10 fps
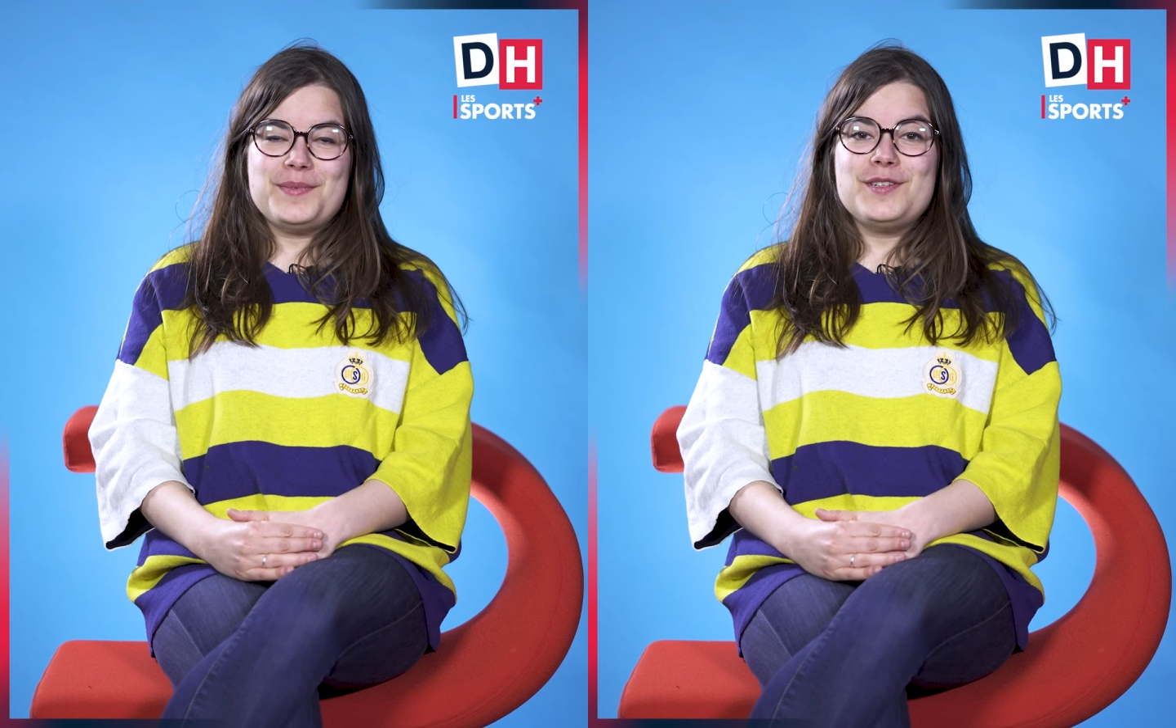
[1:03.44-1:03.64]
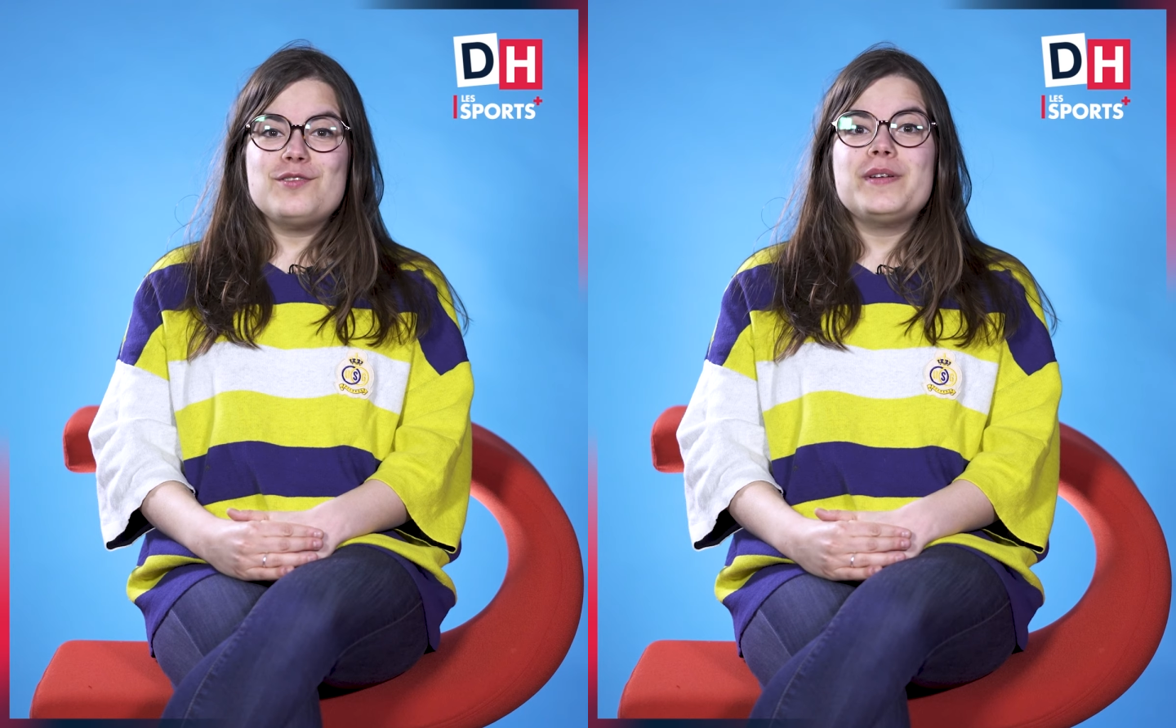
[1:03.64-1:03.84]

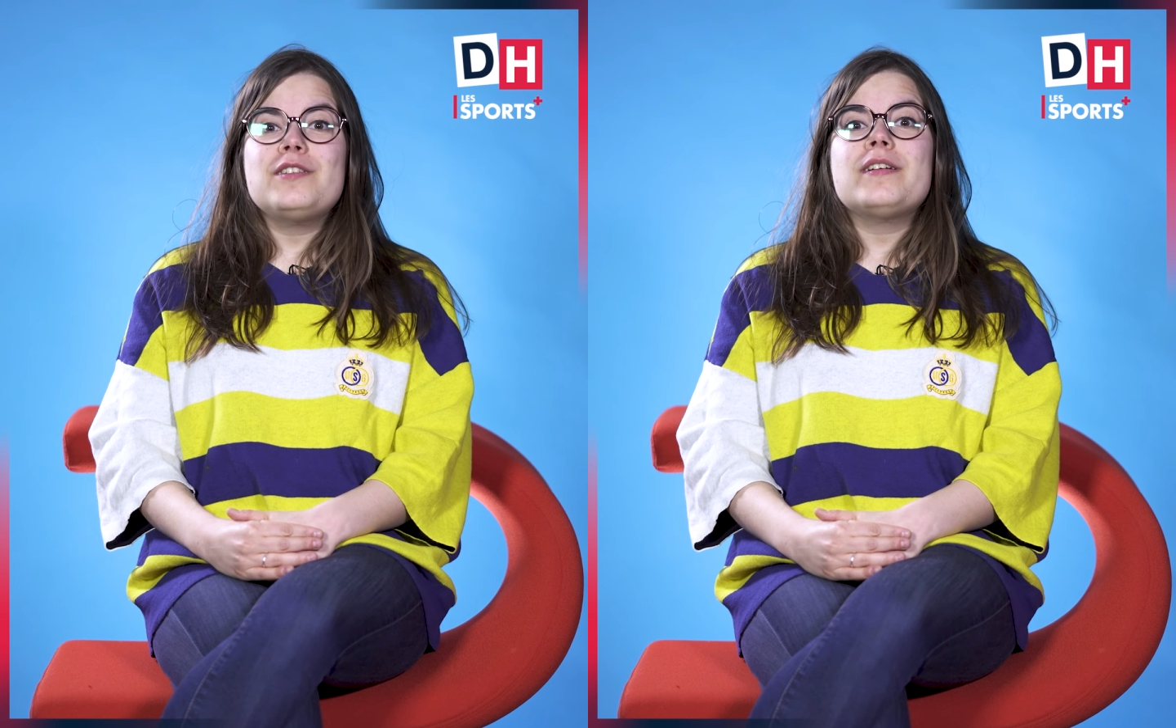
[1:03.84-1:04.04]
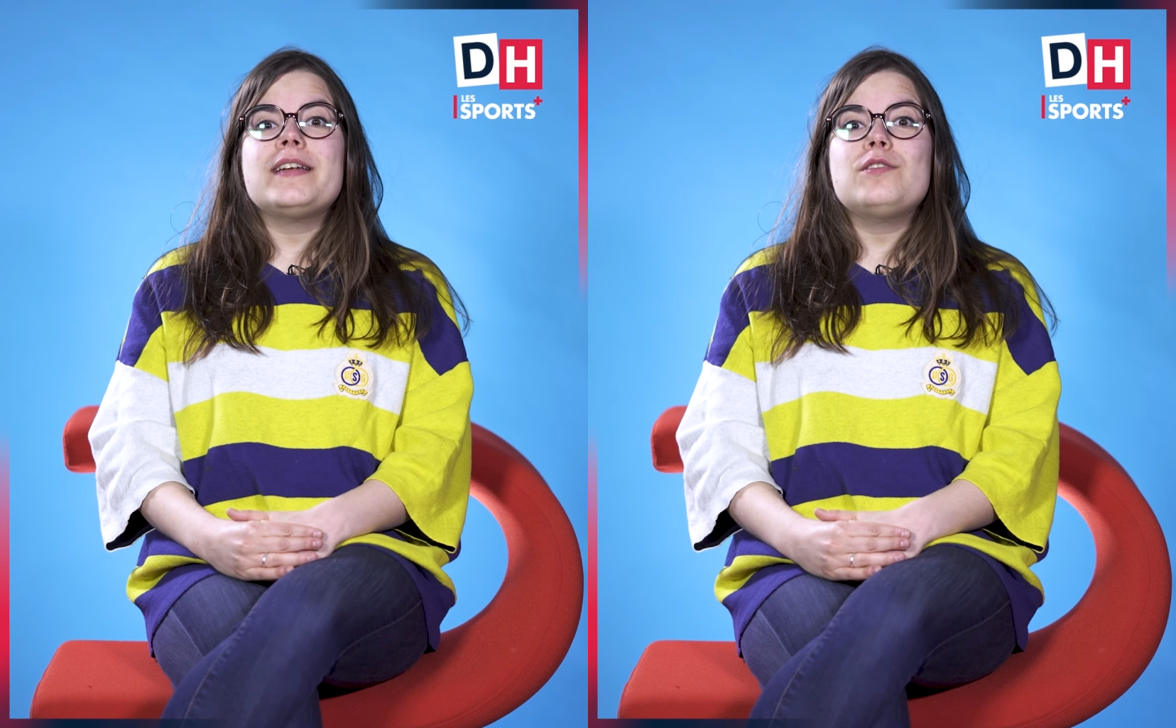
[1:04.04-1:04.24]
Psy ou
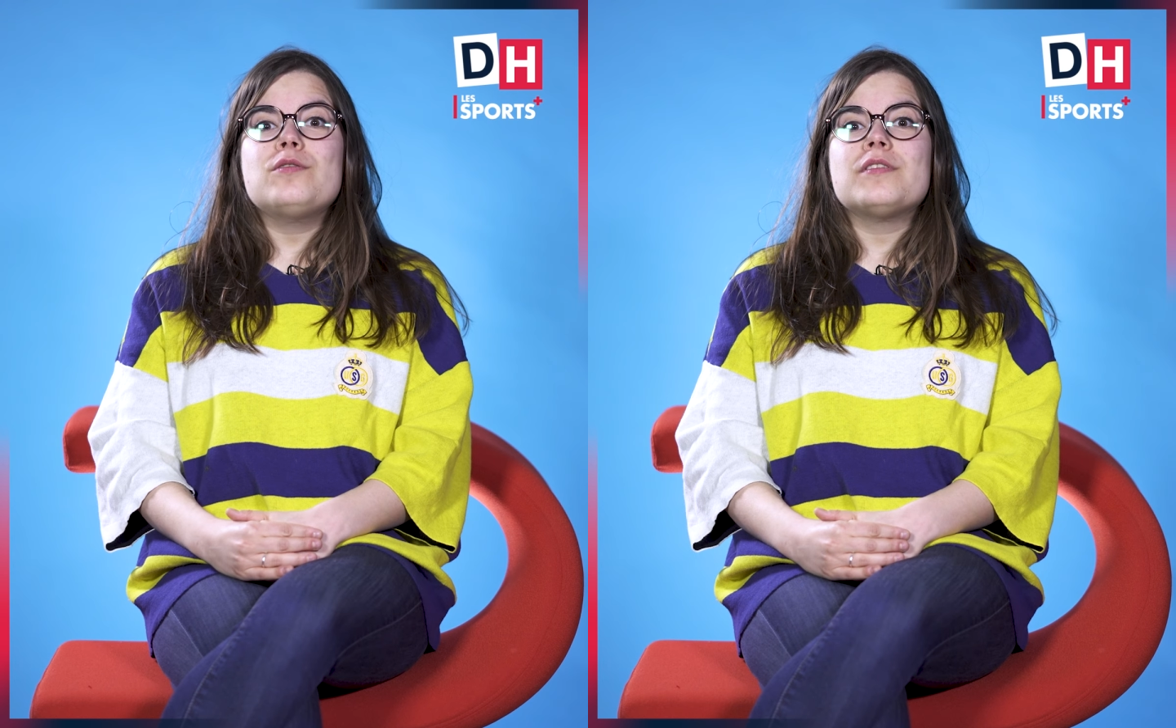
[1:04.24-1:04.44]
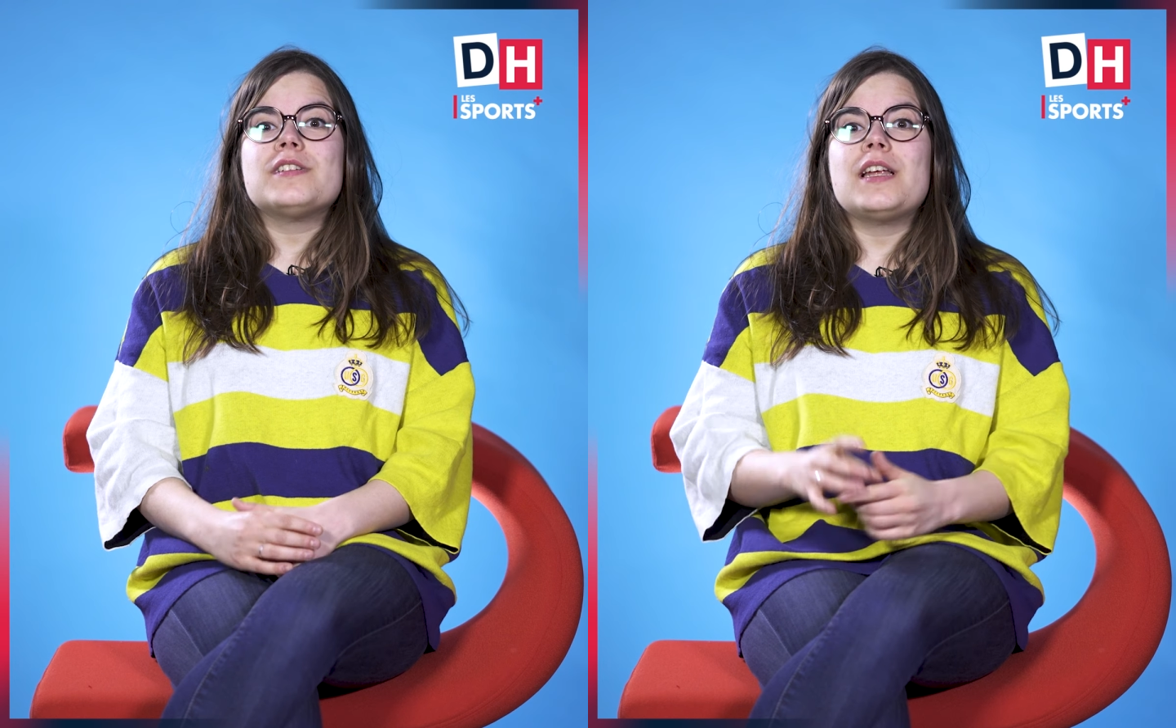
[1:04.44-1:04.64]
médoc, les
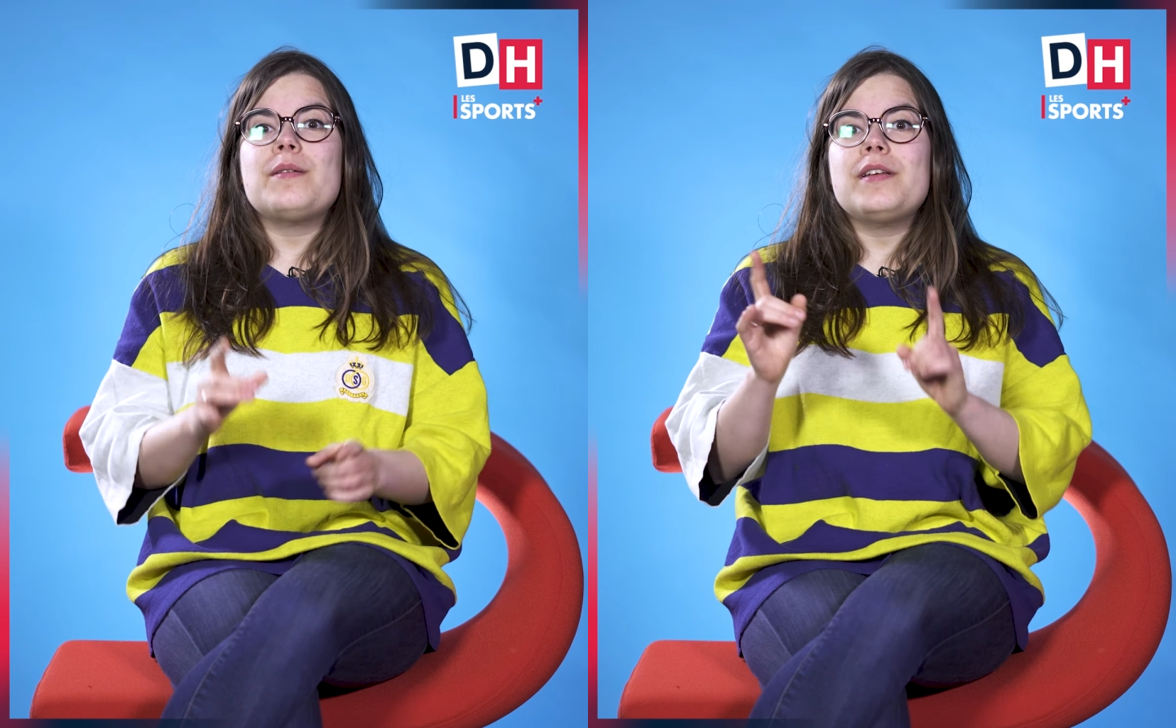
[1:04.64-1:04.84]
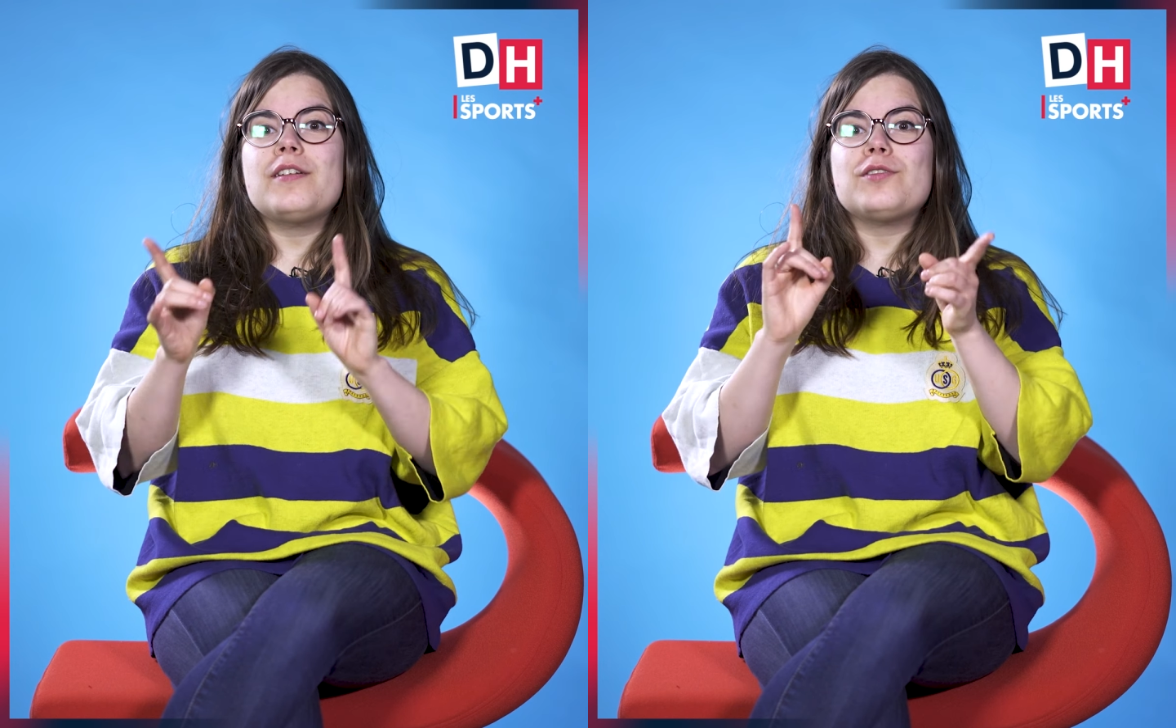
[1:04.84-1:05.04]
deux,
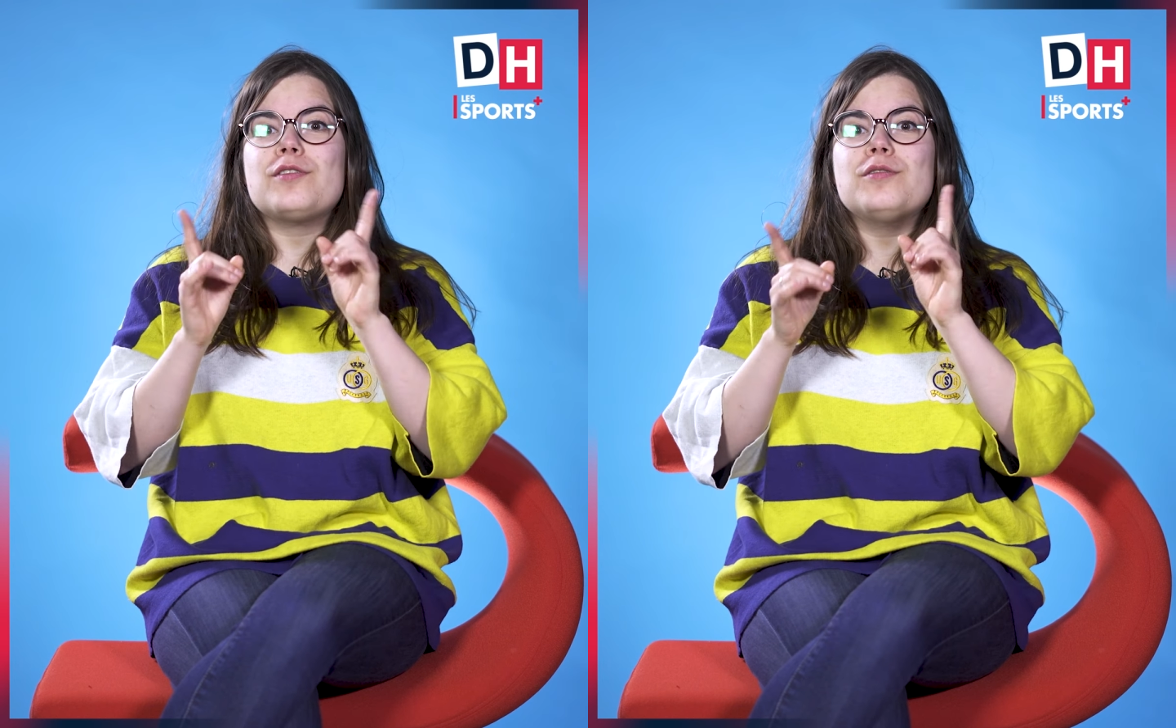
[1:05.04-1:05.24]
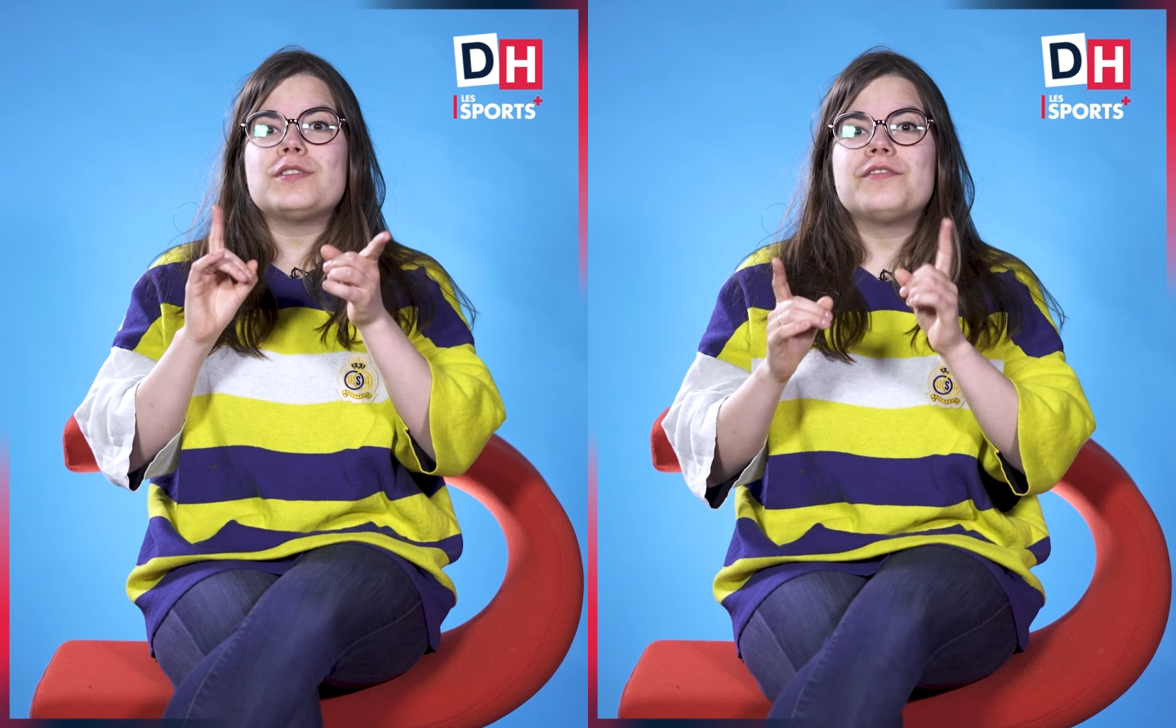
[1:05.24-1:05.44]
jamais l'un sans l'autre.